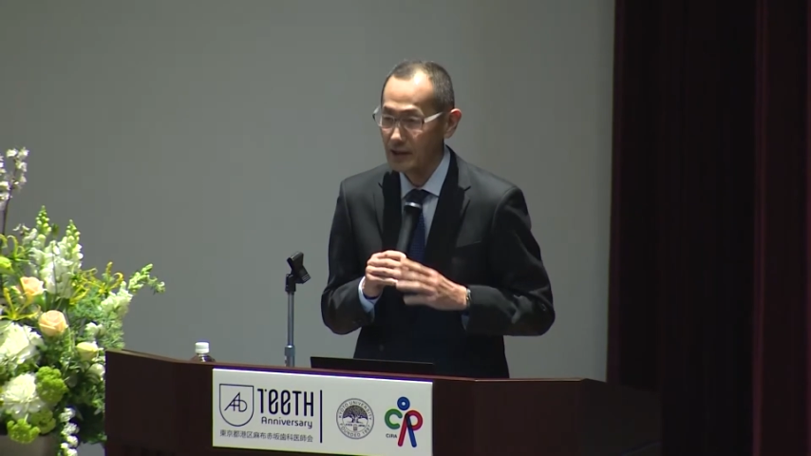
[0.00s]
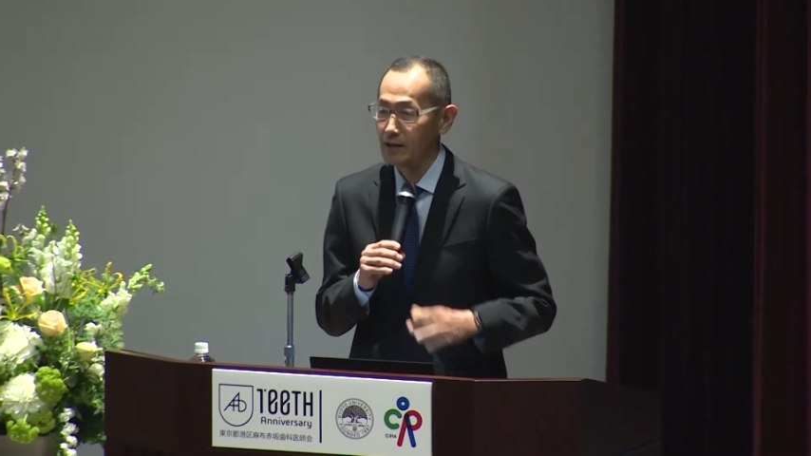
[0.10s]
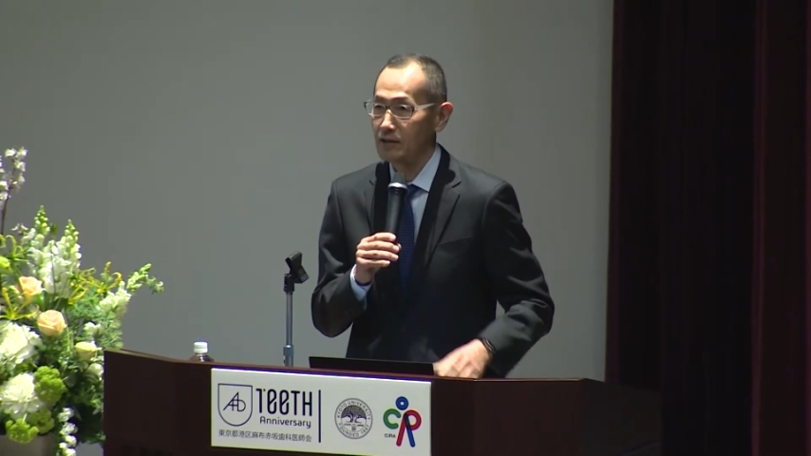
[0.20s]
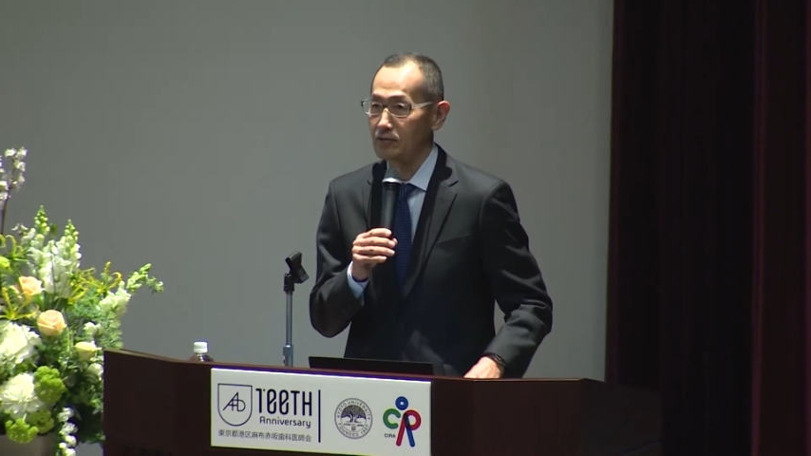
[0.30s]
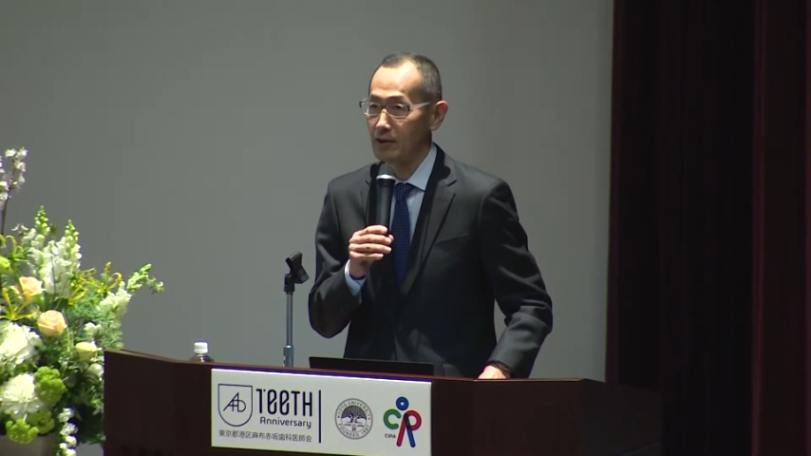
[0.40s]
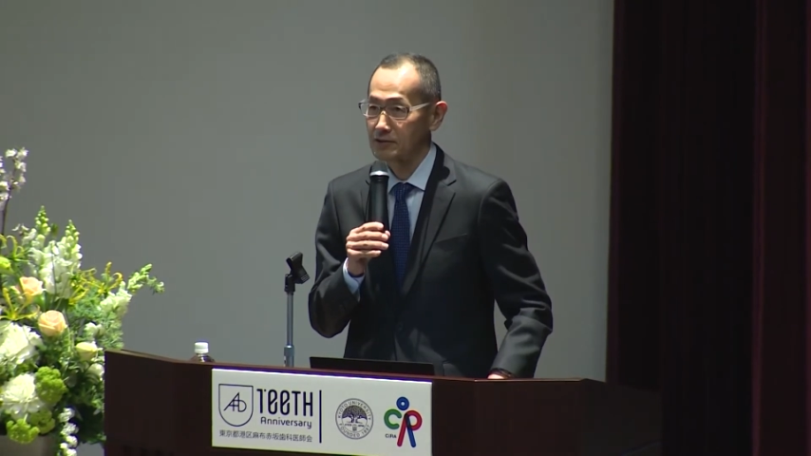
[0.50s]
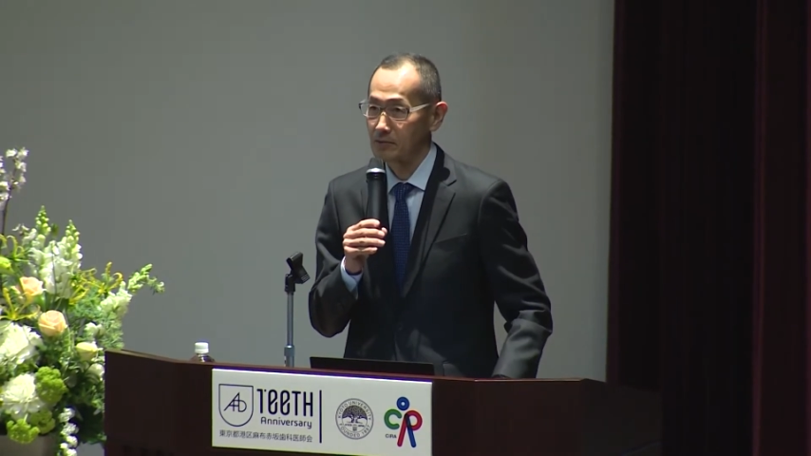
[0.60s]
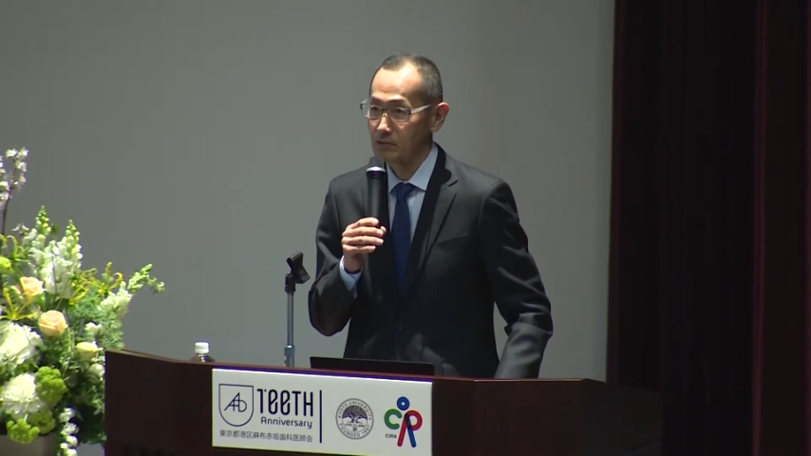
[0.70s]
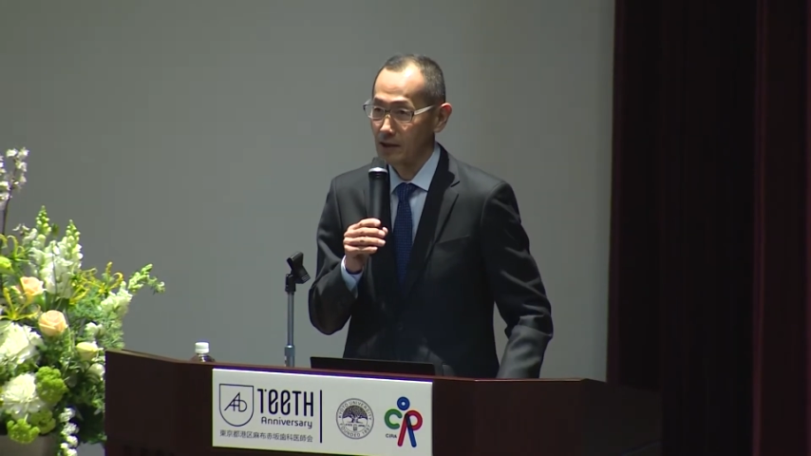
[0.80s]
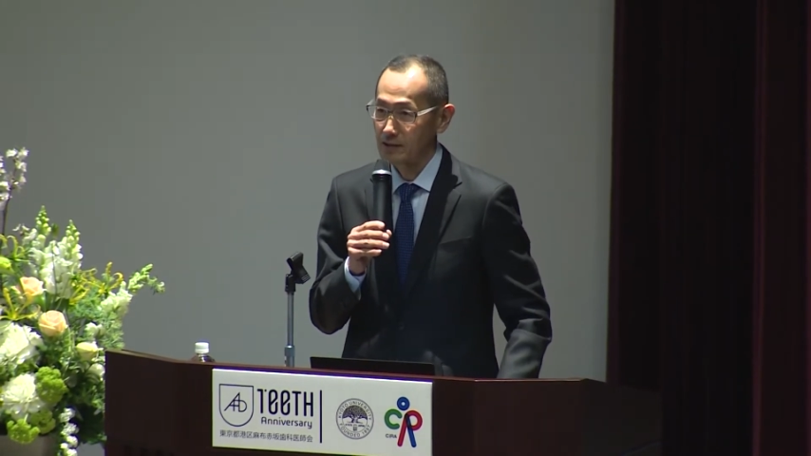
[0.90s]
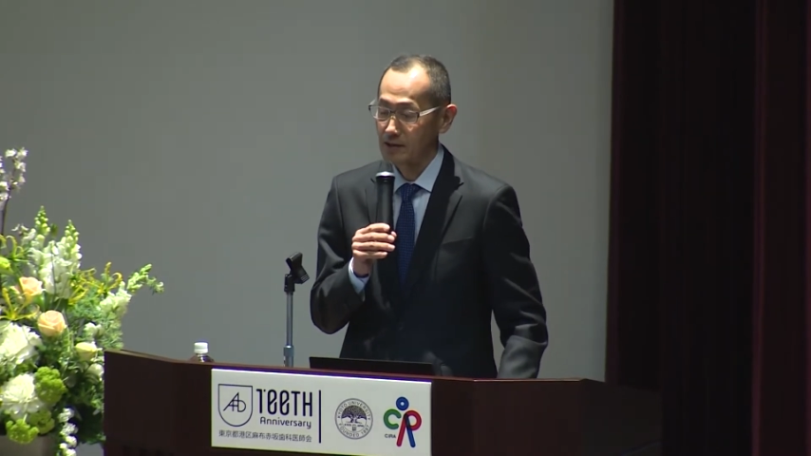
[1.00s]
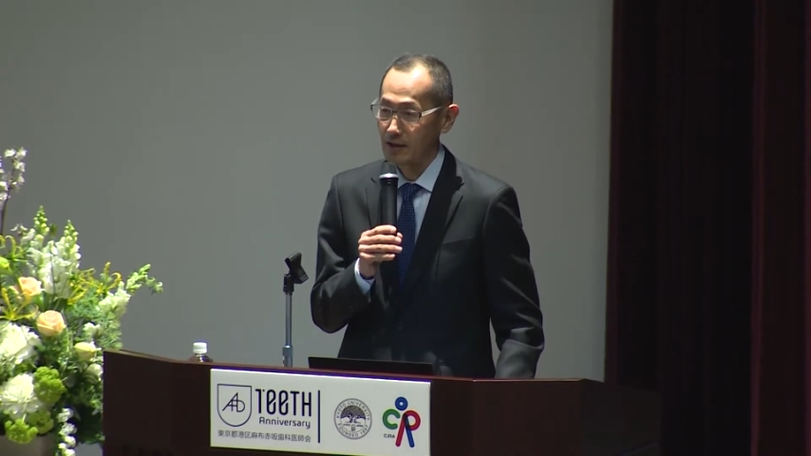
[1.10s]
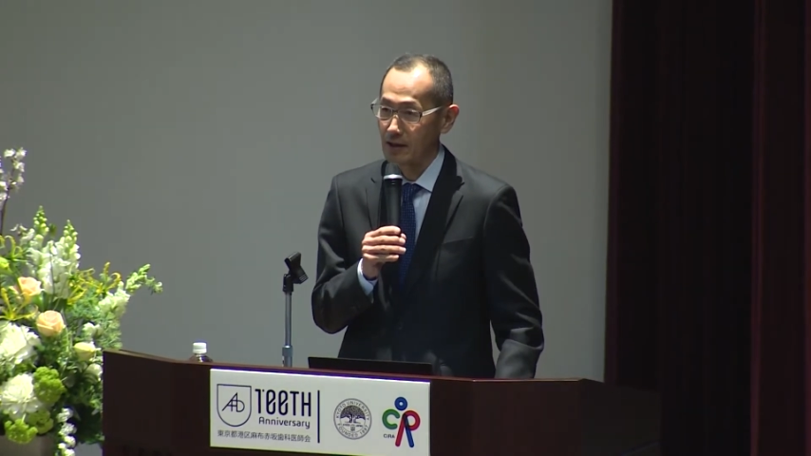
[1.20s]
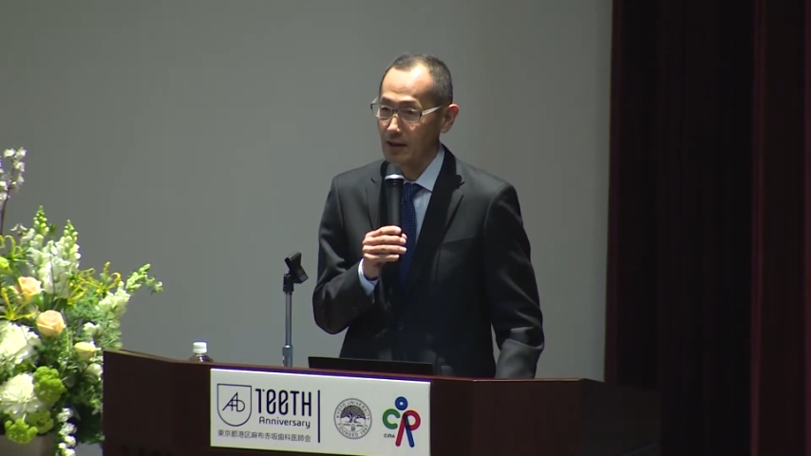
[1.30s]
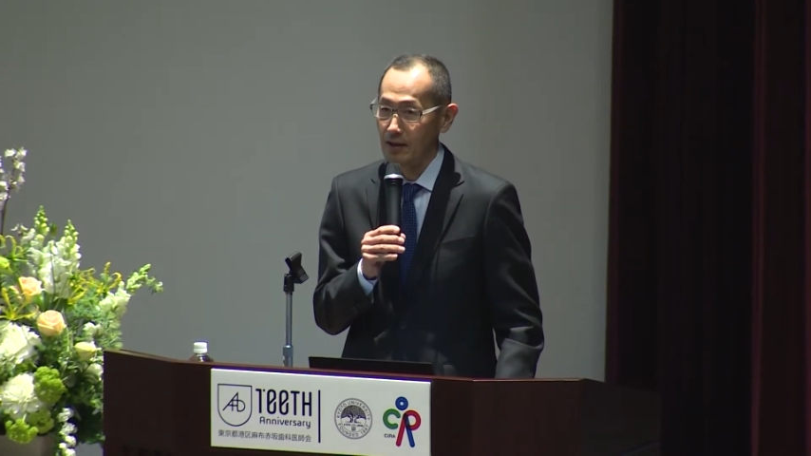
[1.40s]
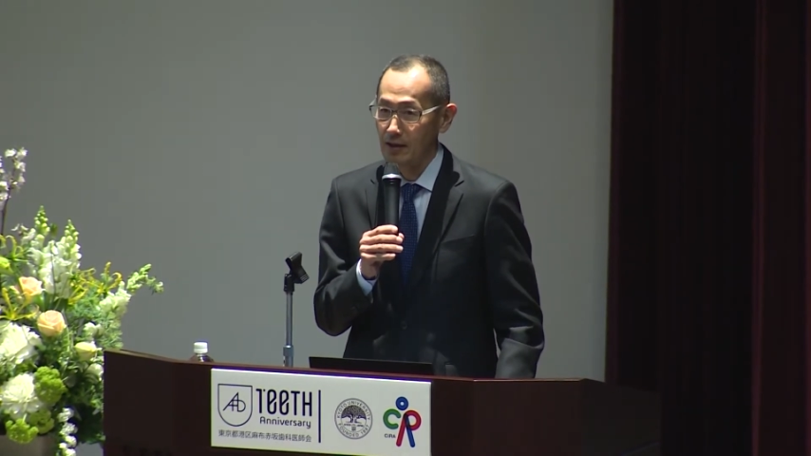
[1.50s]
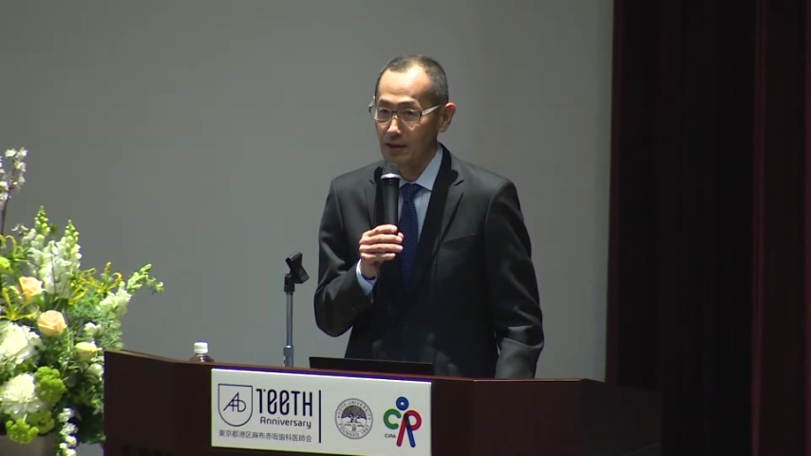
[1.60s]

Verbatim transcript: た麻布赤坂